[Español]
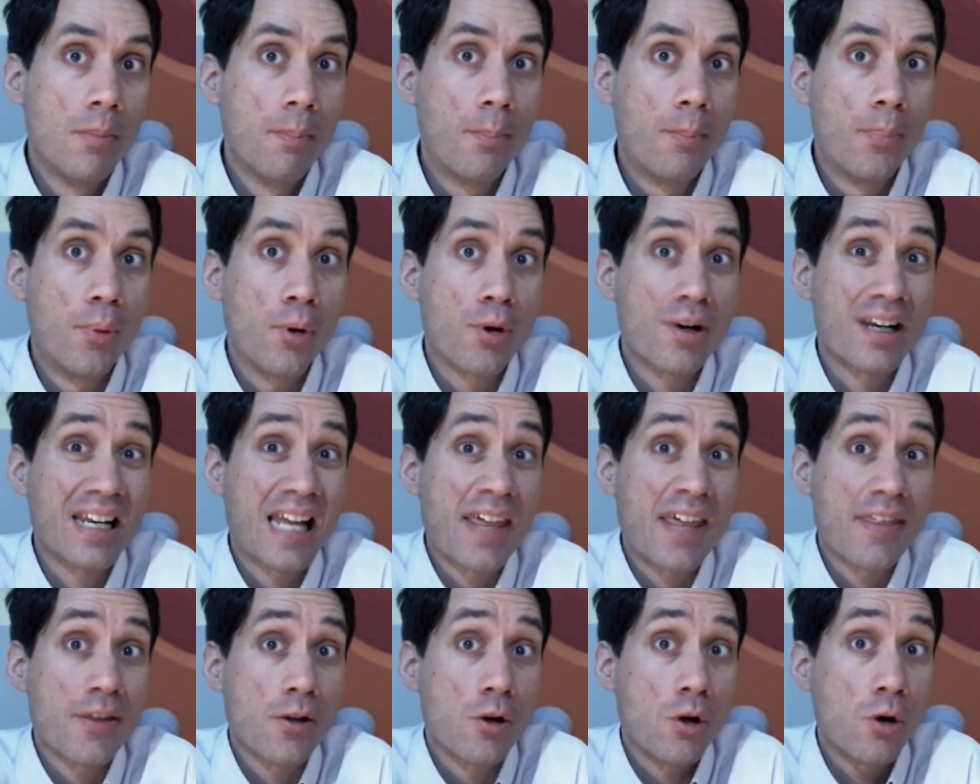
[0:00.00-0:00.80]
por
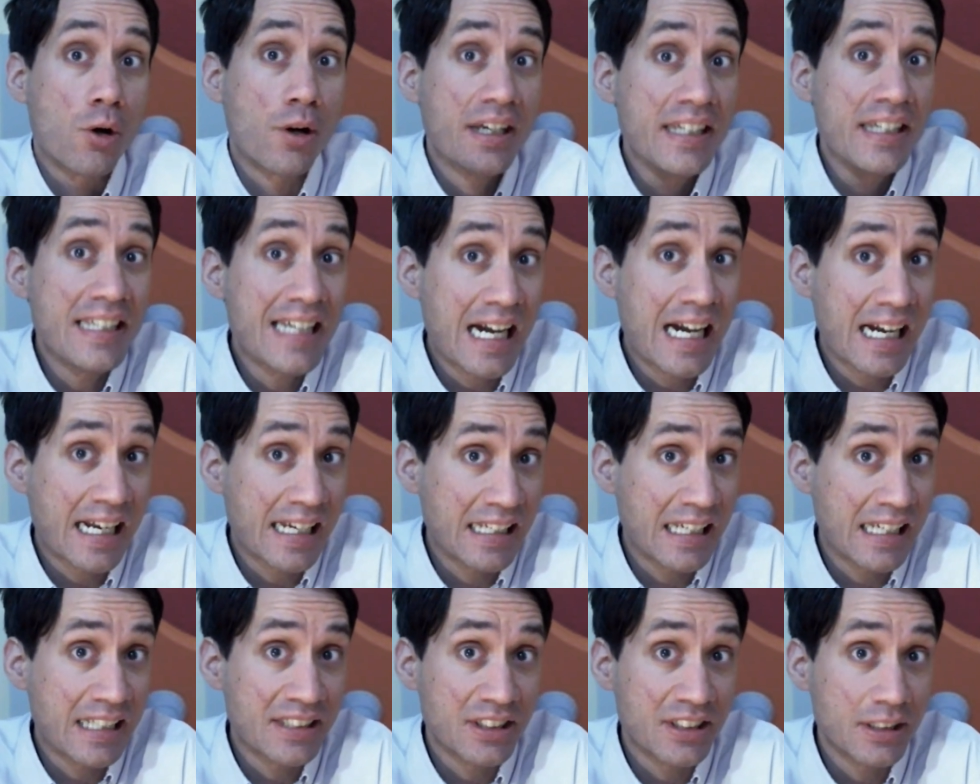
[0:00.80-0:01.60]
la ideología
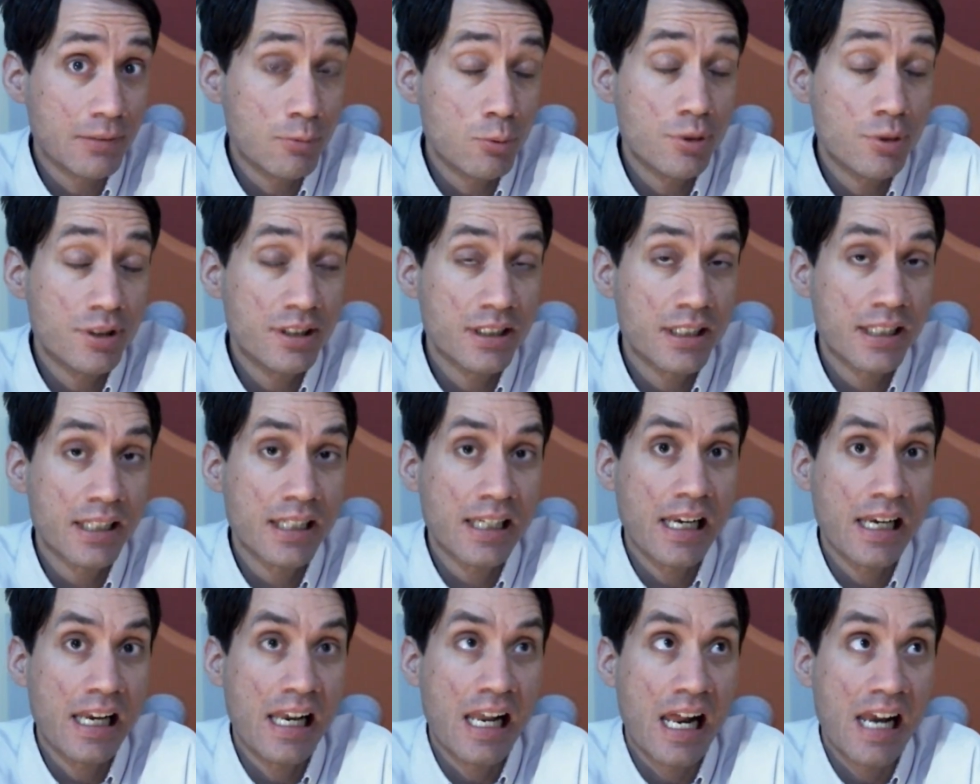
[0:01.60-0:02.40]
que le
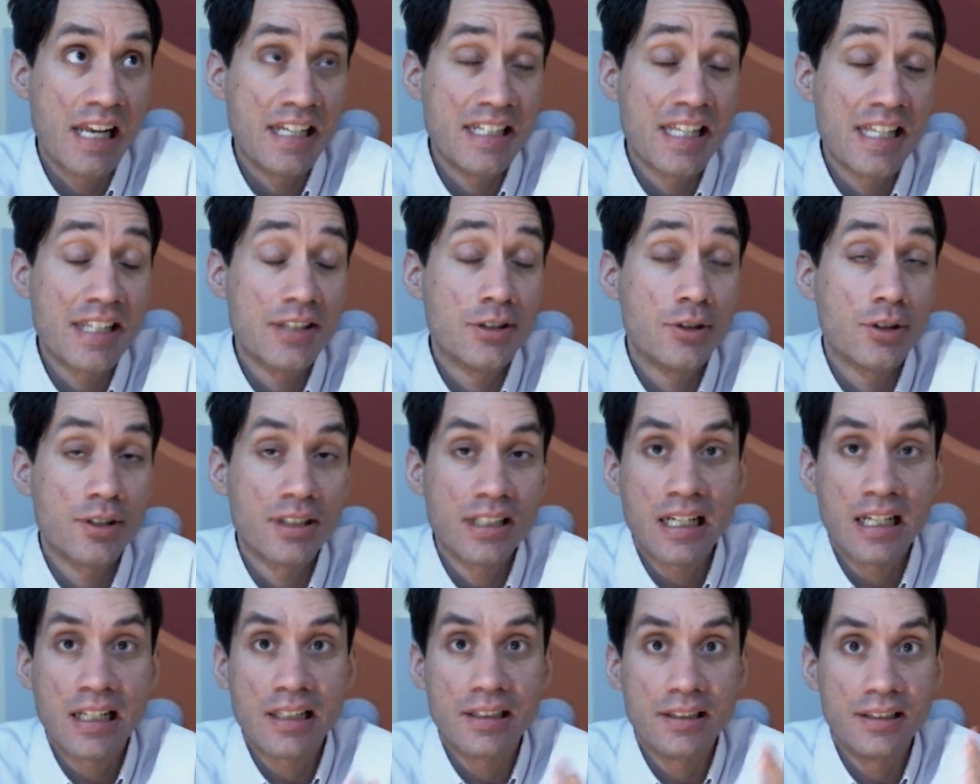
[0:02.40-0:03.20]
atribuye, la línea
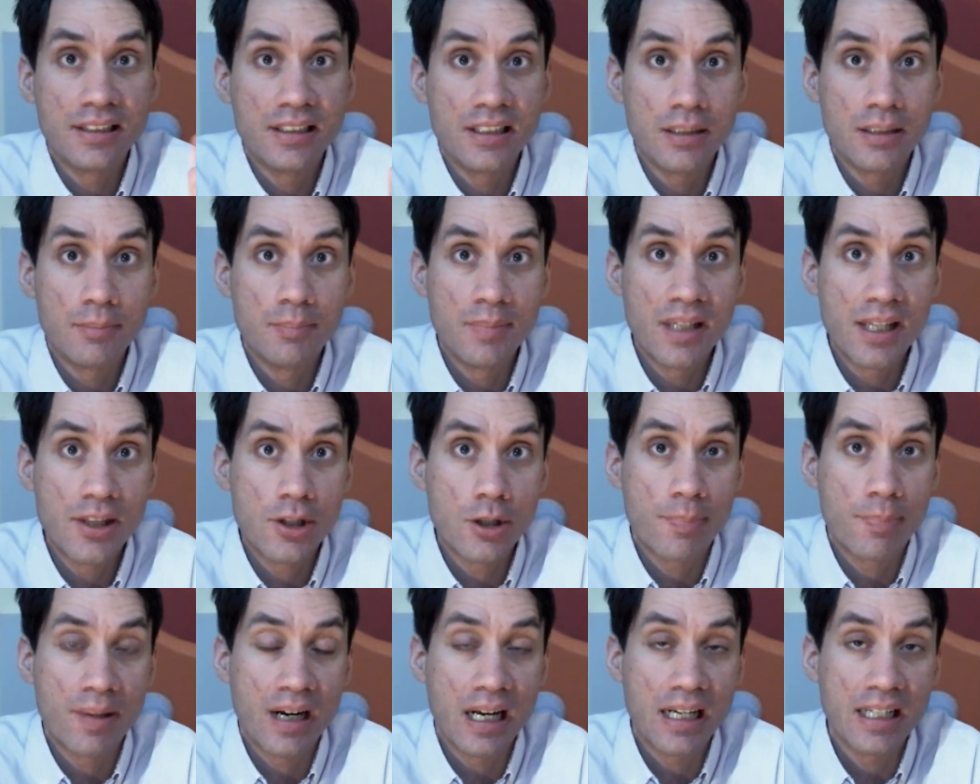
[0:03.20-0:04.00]
editorial del
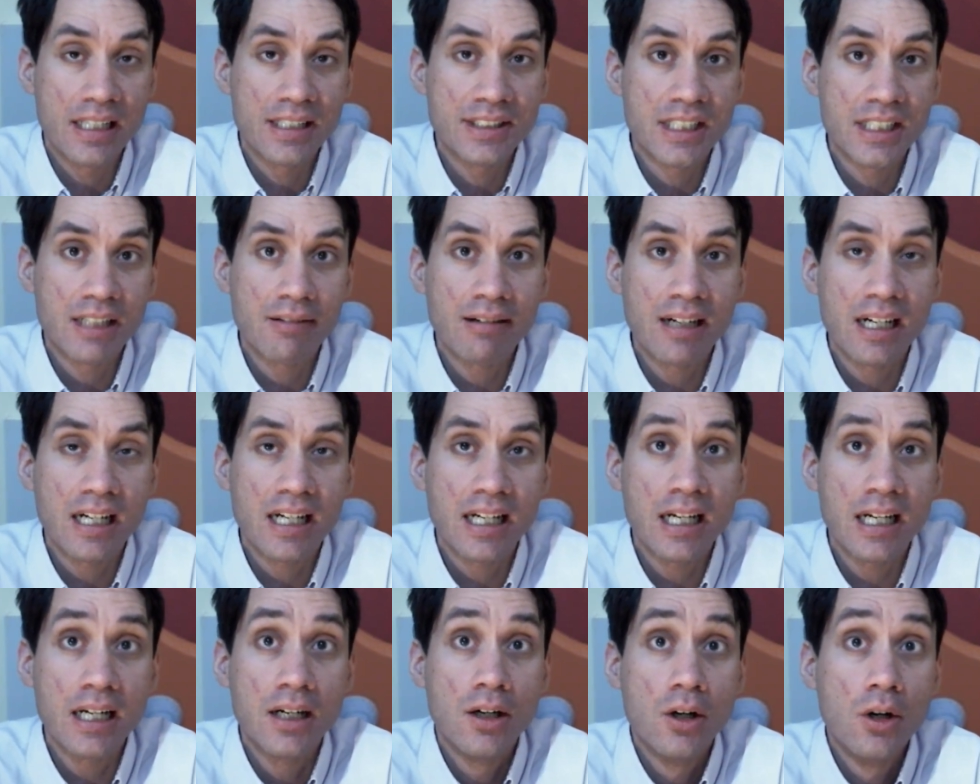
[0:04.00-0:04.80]
medio para el que
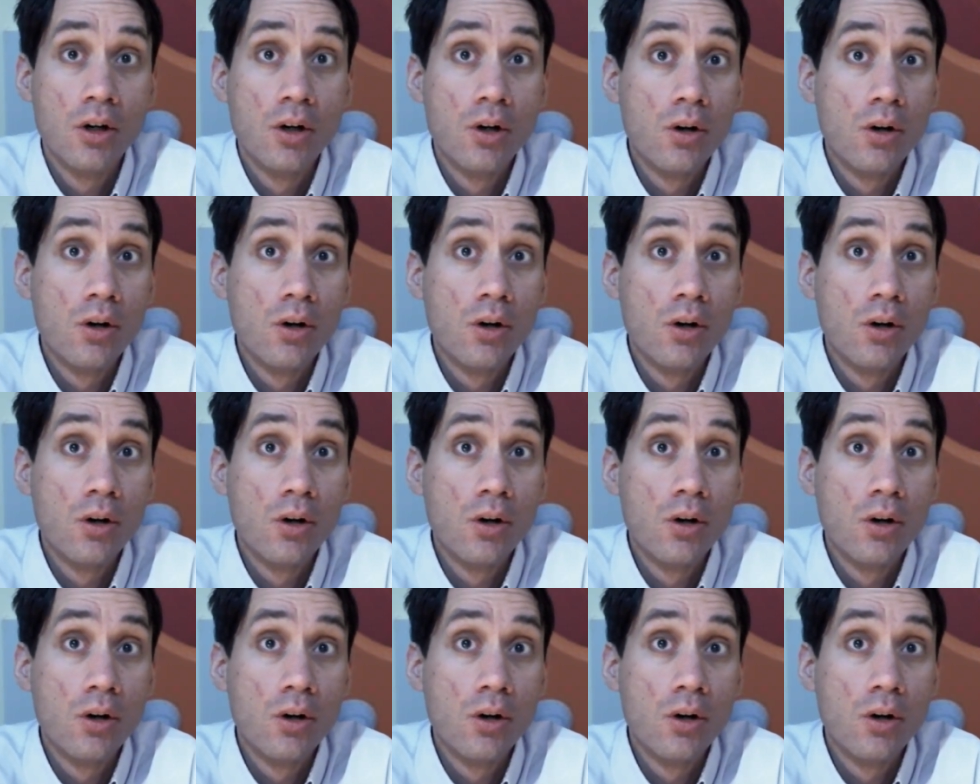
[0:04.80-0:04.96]
trabaja,